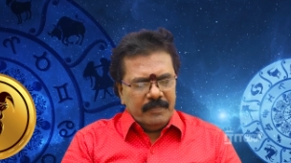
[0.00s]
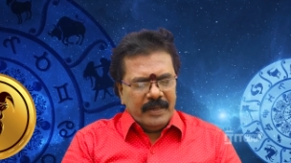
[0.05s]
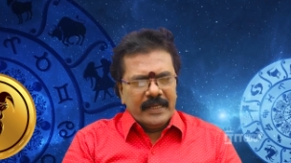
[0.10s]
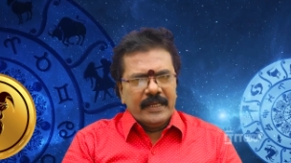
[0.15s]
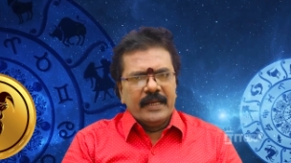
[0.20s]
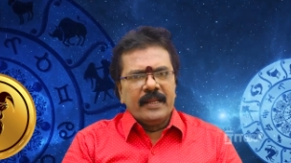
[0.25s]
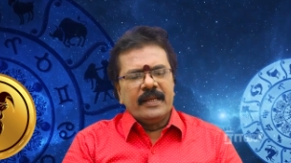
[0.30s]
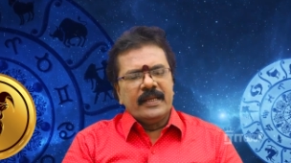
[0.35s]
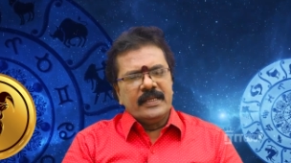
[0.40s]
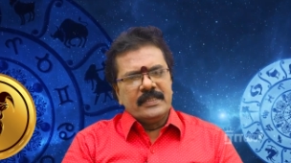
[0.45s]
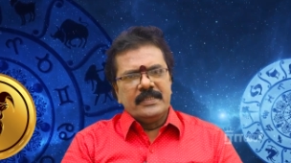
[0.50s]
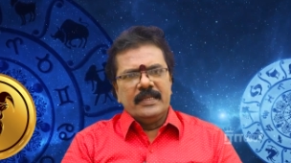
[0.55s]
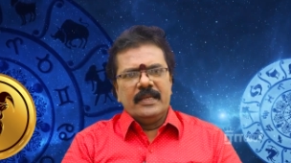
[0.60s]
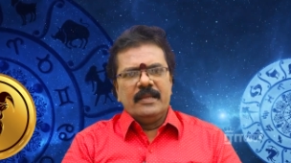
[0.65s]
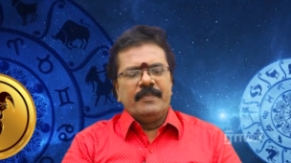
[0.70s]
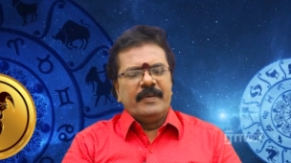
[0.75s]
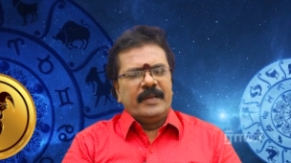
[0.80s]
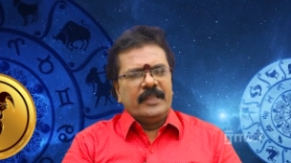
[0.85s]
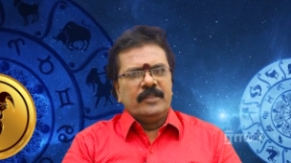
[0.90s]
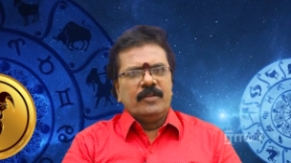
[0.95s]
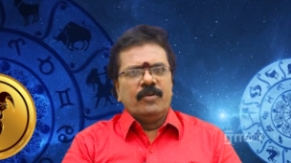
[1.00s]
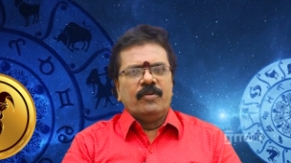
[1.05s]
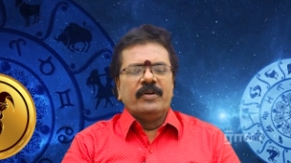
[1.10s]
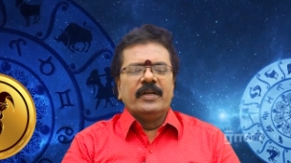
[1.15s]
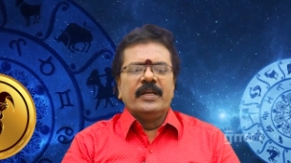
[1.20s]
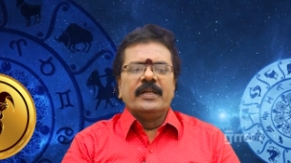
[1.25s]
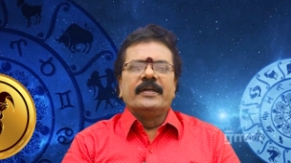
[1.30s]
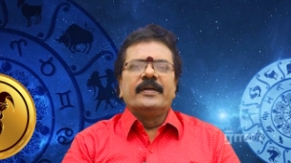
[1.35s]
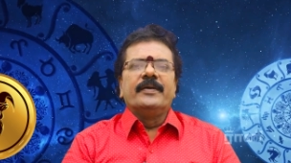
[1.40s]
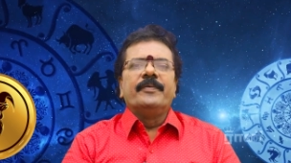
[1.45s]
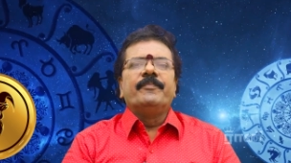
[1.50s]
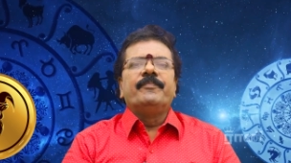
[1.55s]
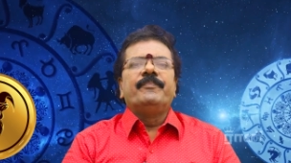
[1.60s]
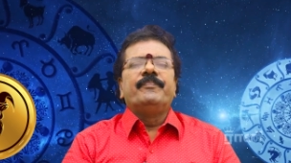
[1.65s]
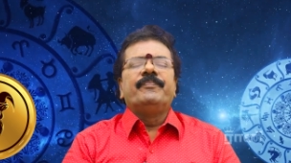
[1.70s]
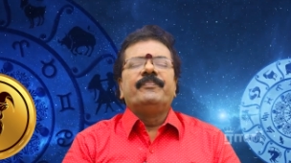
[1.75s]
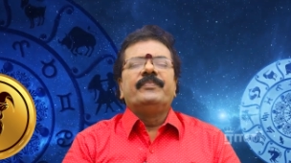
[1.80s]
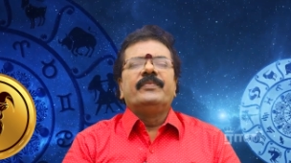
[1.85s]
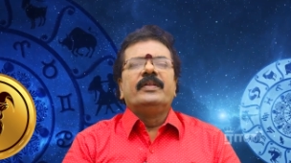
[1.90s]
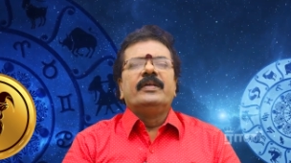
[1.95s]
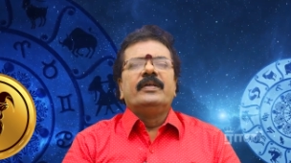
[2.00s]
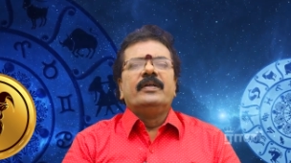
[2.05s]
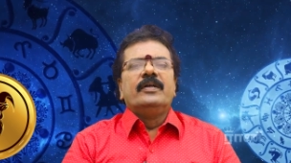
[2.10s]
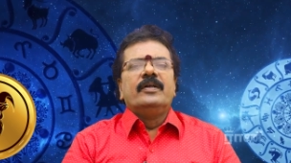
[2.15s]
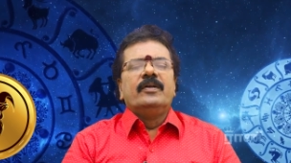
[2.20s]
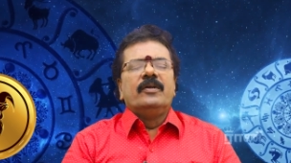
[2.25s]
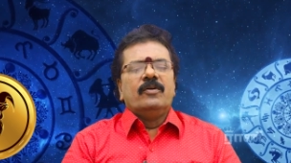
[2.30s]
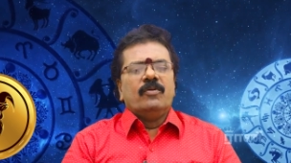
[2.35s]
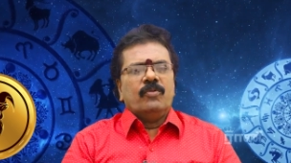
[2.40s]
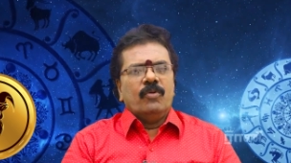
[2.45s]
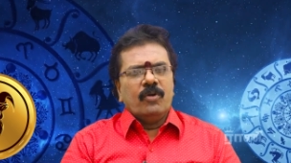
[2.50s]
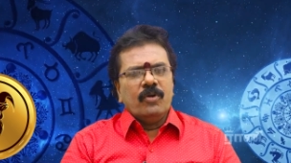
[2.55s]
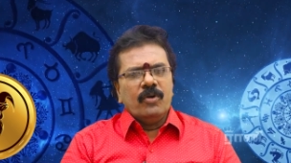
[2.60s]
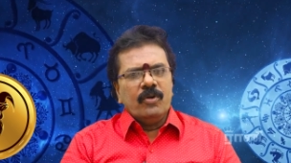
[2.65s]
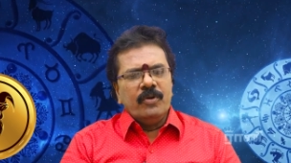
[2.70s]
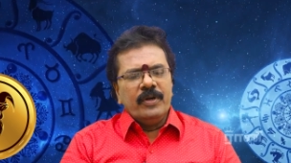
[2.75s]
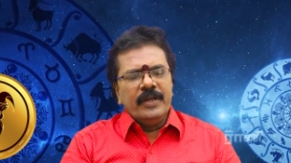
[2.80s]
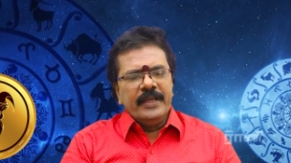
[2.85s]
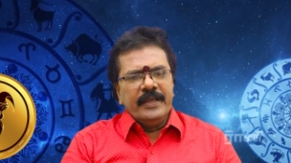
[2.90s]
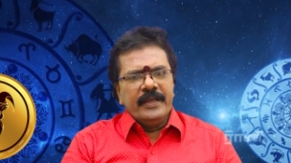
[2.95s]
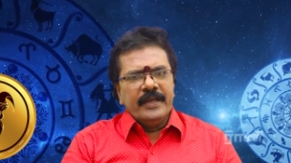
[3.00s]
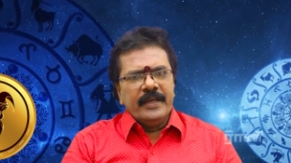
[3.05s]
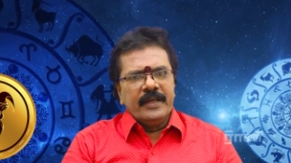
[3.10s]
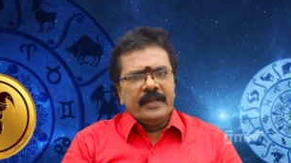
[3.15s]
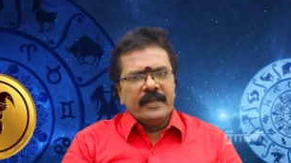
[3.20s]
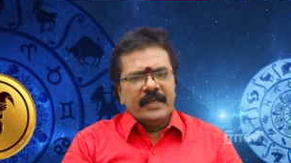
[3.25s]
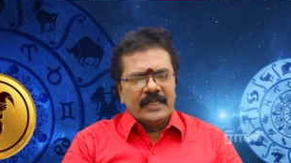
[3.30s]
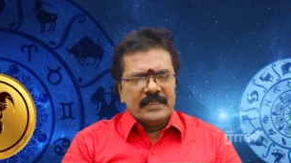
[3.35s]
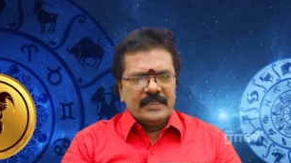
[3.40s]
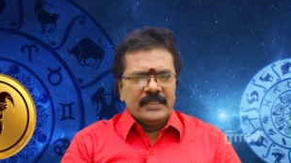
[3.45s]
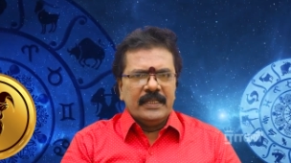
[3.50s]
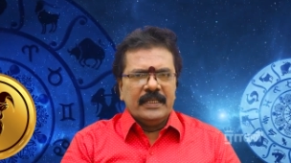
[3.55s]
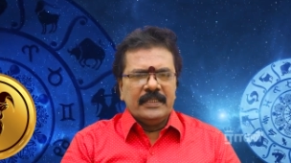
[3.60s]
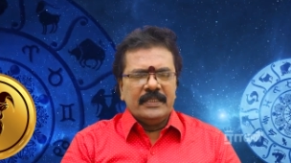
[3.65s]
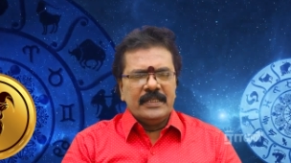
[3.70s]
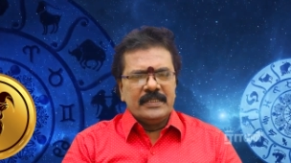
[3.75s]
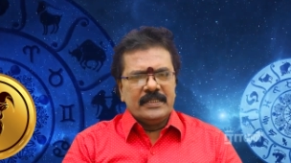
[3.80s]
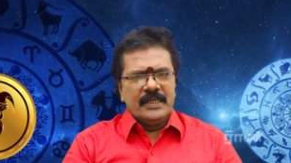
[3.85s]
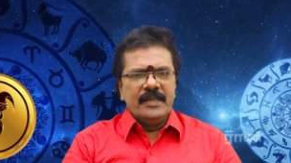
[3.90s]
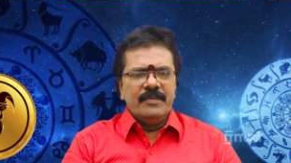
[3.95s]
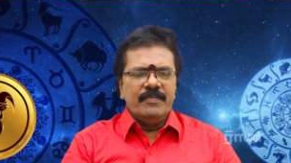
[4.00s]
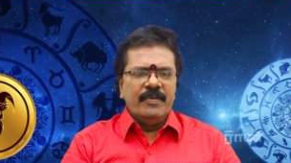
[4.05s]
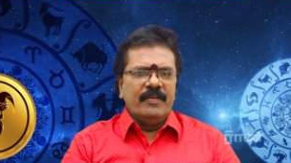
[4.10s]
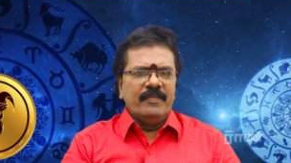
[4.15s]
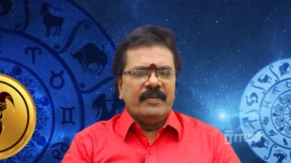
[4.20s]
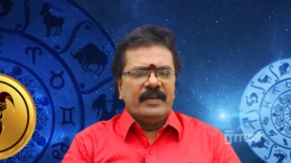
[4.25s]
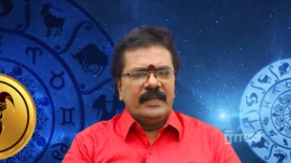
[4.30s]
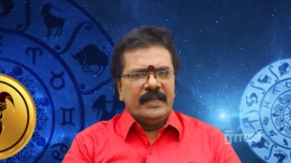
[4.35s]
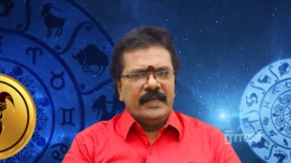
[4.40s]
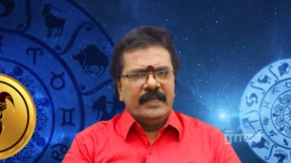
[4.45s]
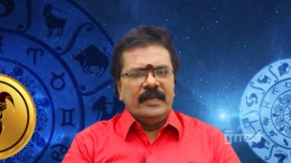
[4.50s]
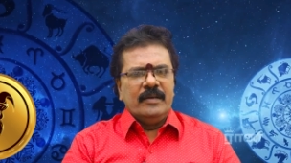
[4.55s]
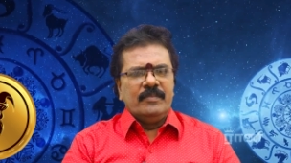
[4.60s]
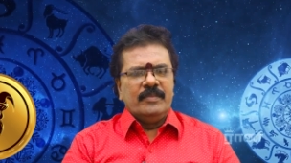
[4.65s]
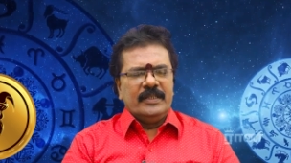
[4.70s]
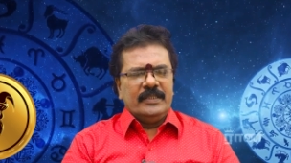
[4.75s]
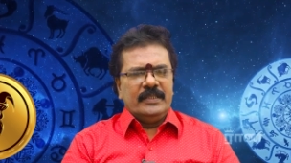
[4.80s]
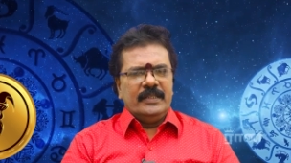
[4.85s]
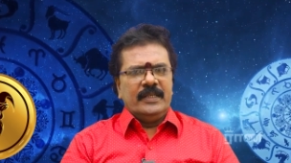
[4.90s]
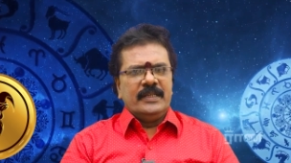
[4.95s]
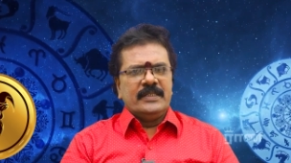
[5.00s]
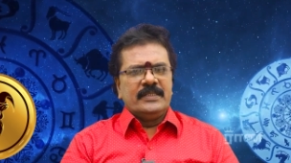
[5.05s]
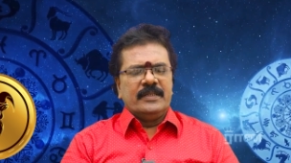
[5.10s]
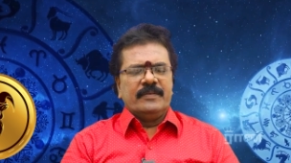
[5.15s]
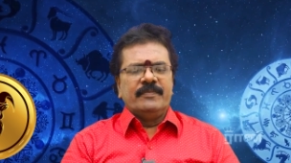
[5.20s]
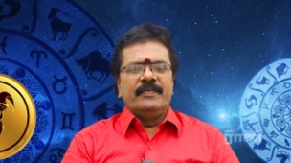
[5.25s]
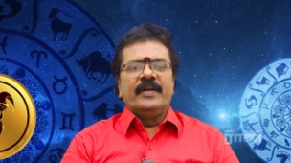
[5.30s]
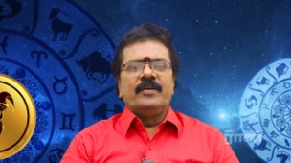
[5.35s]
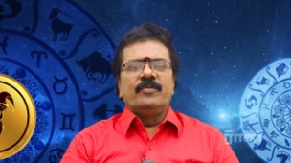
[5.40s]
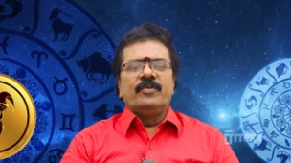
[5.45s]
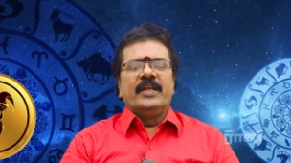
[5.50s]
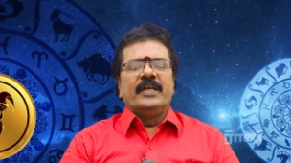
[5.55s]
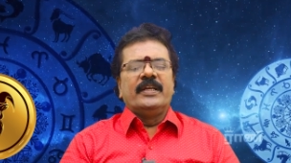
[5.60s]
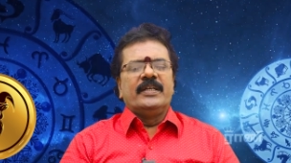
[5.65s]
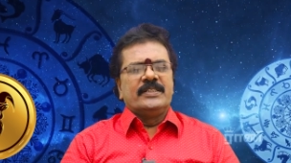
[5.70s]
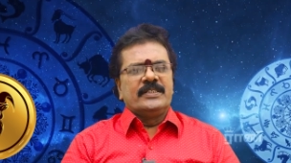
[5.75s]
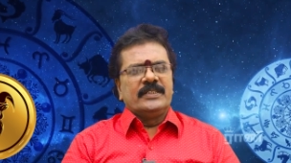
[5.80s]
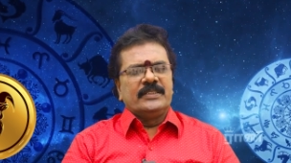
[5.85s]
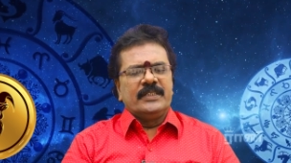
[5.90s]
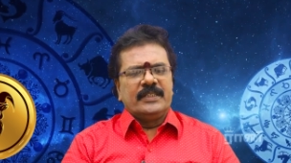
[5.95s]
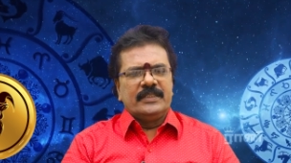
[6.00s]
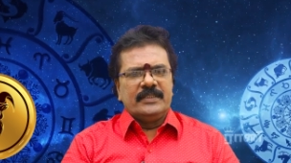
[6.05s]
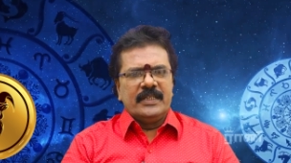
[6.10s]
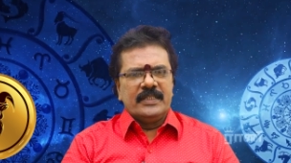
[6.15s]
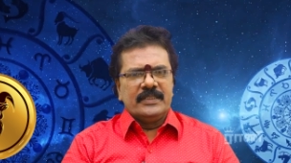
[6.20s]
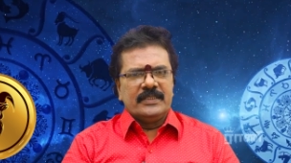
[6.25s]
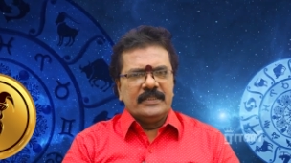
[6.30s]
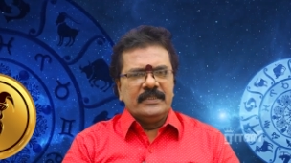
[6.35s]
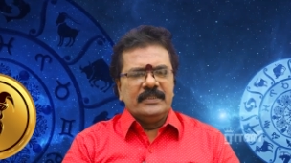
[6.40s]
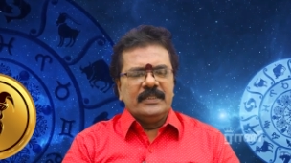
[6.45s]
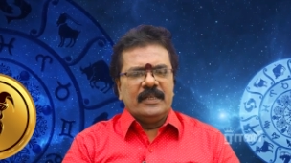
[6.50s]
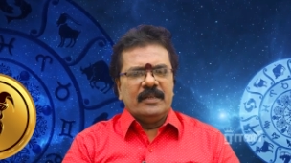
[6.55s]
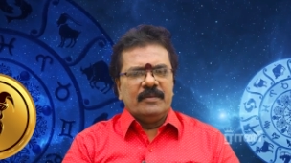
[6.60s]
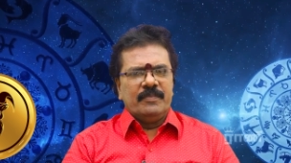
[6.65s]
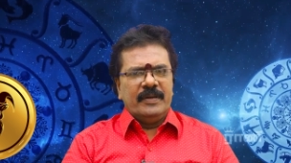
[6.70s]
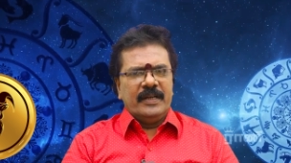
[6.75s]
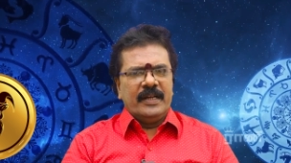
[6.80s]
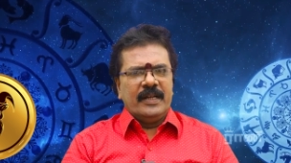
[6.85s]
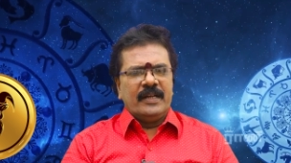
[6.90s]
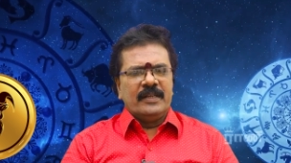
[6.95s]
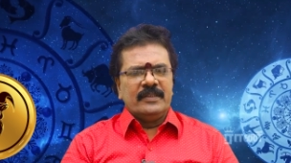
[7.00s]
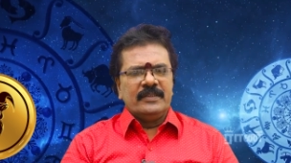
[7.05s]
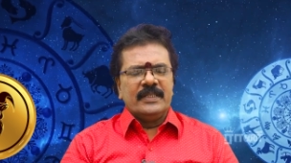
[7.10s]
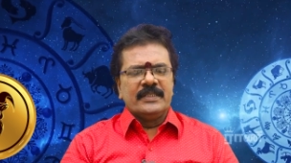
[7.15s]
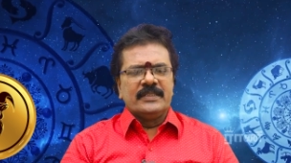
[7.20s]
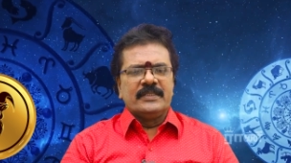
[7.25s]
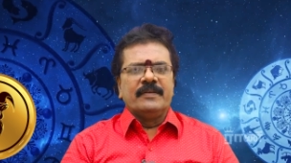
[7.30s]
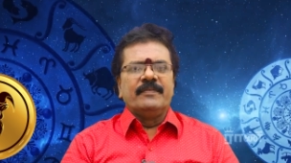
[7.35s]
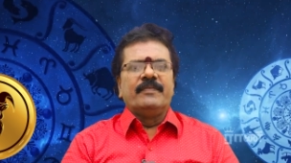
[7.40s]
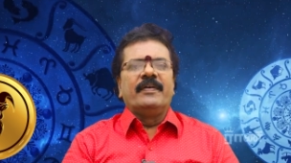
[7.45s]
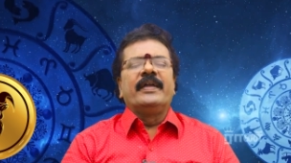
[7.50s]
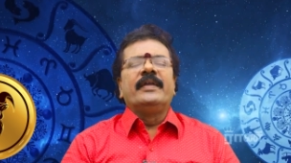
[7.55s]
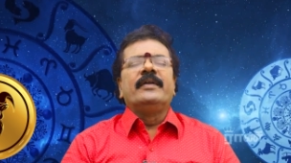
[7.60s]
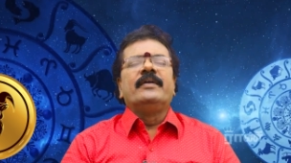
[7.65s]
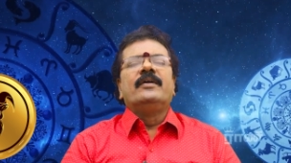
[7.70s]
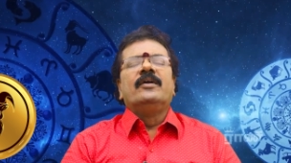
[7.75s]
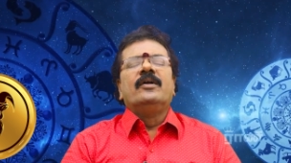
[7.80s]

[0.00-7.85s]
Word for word: மகர ராசியில் பிறந்தவங்களுக்கு உங்களுடைய ராசிராதன் சனி பகவான் ரெண்டாம் இடத்துல செவ்வாயுடைய நட்சத்திரத்தில் சஞ்சாரம் பண்ணுற அந்த செவ்வாய்